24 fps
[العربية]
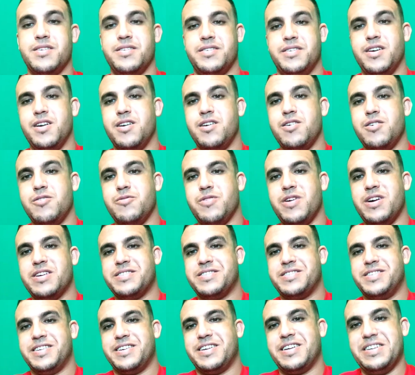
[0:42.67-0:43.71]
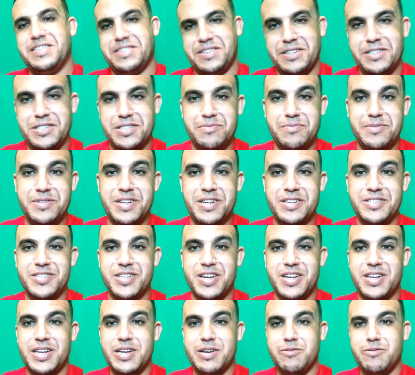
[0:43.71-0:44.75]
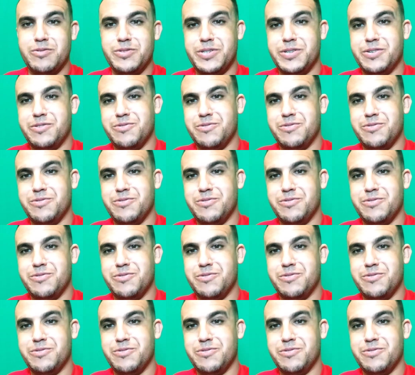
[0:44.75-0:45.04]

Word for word: يو اصدقاء كنتمنى ان شاء الله كلشي